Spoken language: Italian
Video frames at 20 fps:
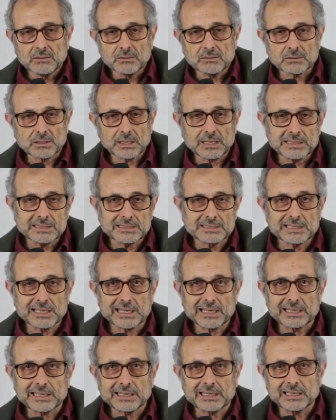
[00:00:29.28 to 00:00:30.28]

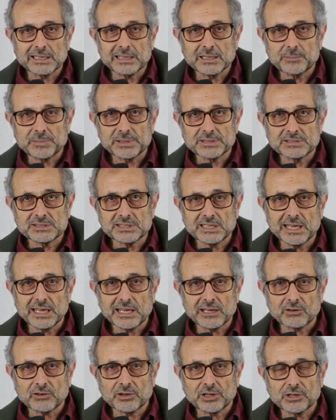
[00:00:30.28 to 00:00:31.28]
organizzare il
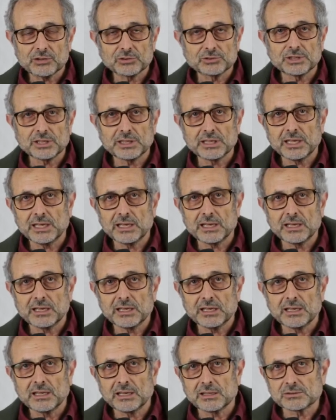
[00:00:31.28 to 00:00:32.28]
pensiero e
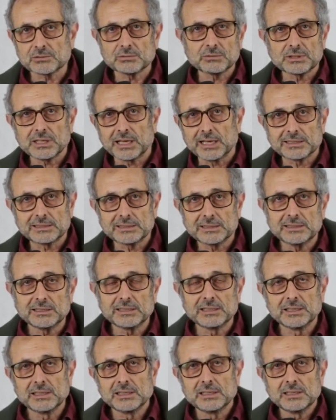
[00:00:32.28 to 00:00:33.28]
ottenere risultati
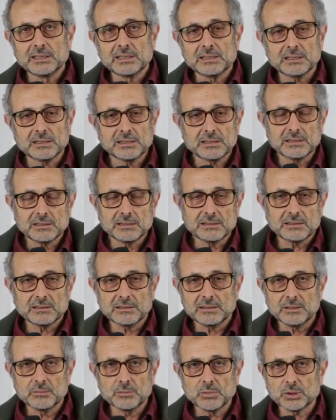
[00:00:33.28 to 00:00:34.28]

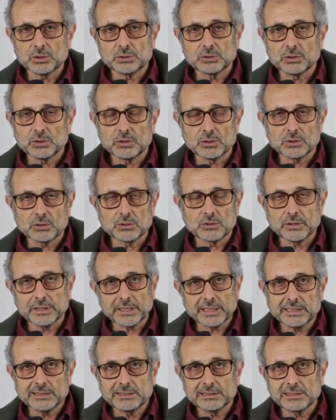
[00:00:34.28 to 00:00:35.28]
eh, in modo
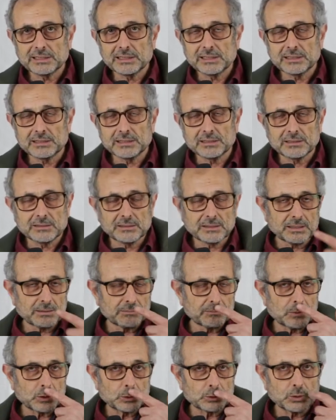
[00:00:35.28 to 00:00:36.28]
coerente e
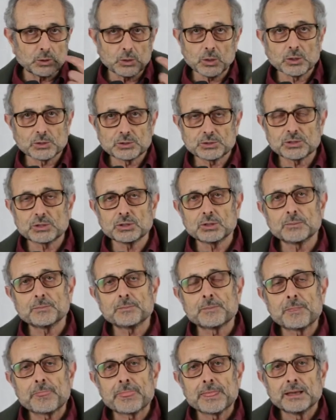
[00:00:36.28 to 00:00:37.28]
in modo
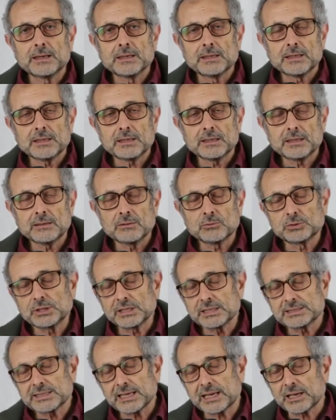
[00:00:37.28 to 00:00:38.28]
logico e
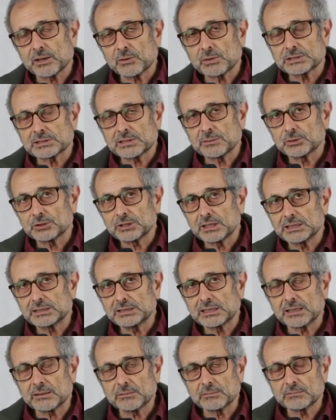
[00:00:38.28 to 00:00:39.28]
utilizzare questa
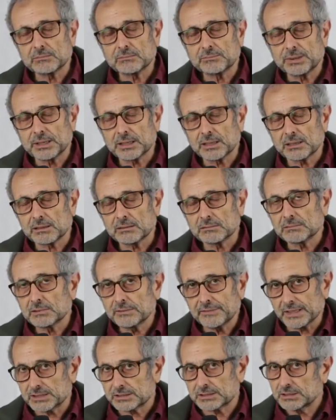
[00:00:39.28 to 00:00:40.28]
modalità per
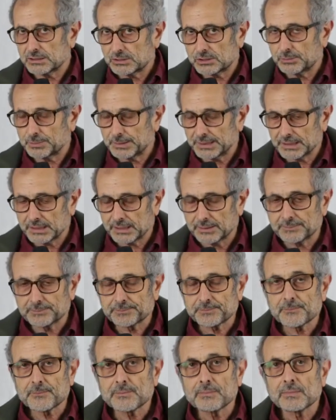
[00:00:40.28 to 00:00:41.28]
diverse discipline.